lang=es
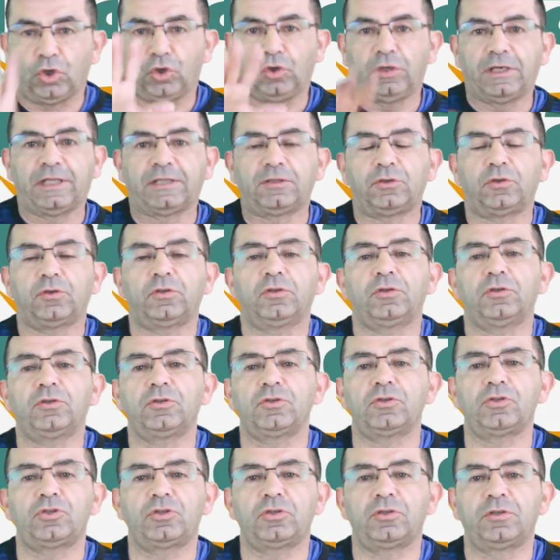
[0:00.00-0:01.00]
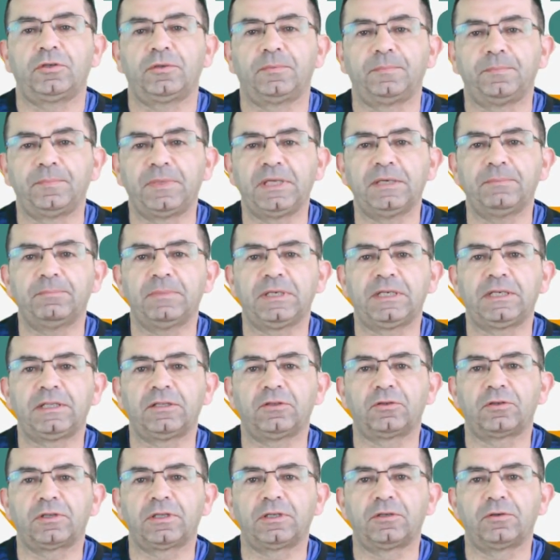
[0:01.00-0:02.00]
Hola a todos,
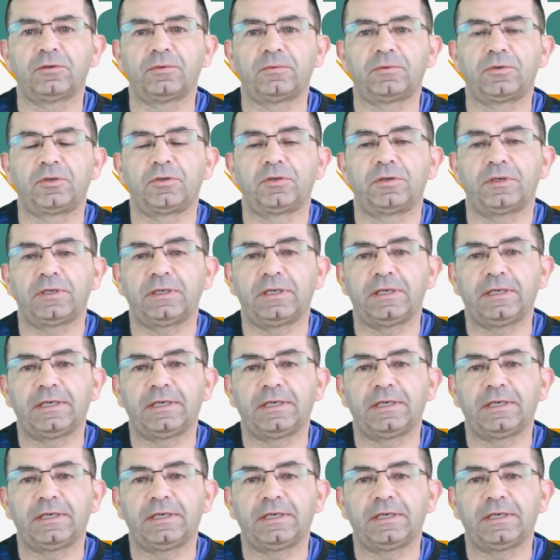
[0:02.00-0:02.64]
bienvenidos de nuevo.